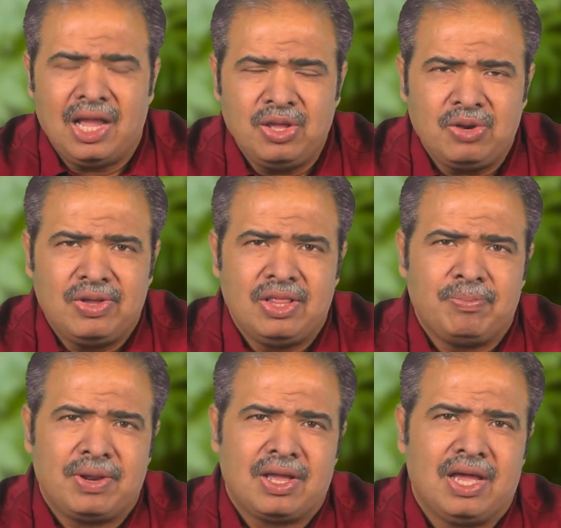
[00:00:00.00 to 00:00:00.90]

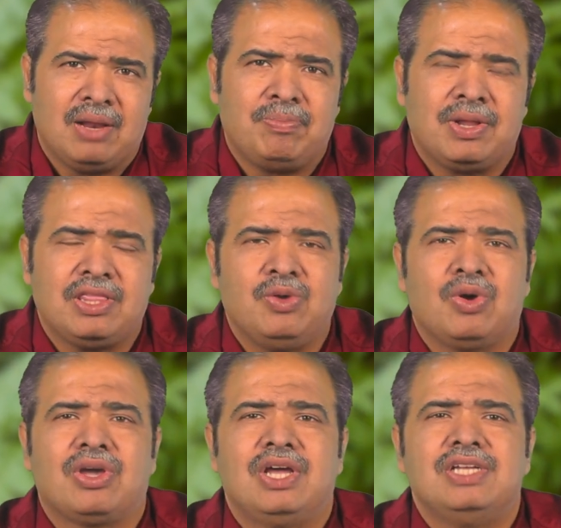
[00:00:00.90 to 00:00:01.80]
ఆయుర్వేదం ప్రకారం ప్రతి
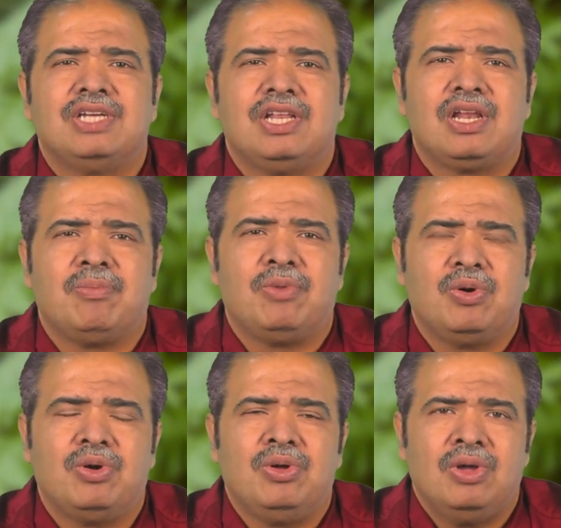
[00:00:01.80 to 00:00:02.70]
ఒక్కరి
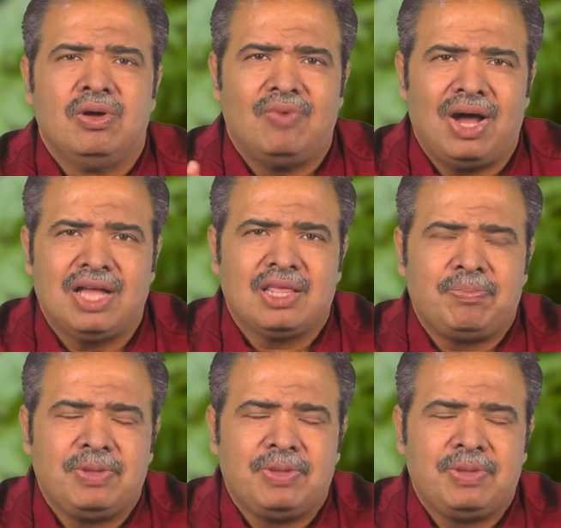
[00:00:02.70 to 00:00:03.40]
శరీరంలో వాత